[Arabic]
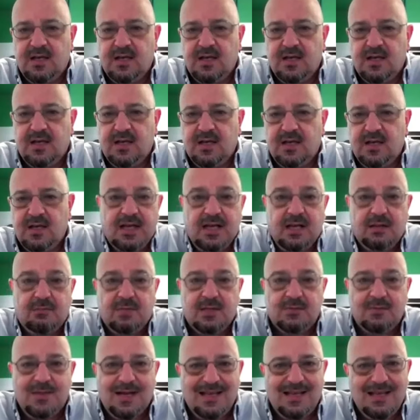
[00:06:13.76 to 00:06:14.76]
سيء
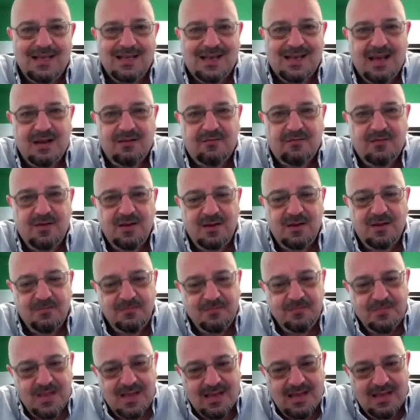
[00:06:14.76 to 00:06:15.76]
والجيد، بس بركي كان
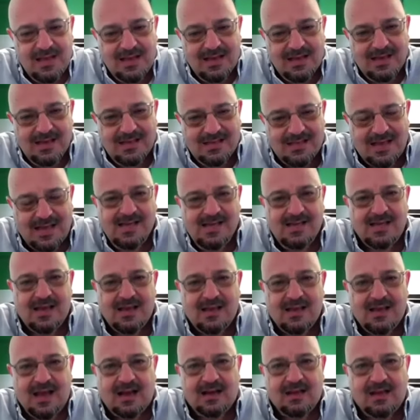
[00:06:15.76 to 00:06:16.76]
في سيء
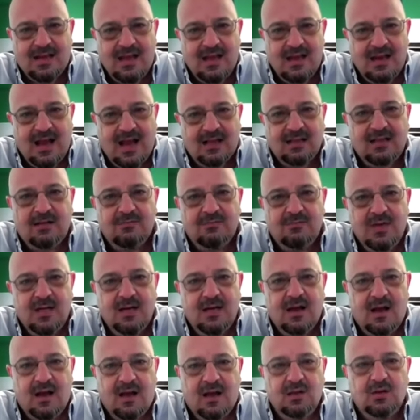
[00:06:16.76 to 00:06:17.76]
يعني كان حدا
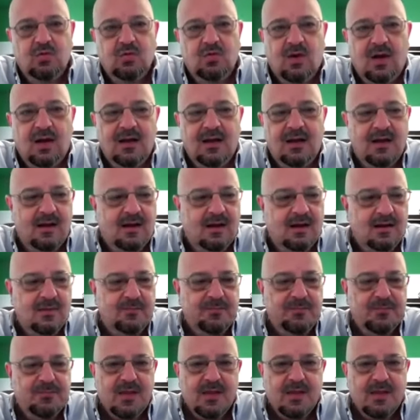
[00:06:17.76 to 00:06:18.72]
منا عنده علاقه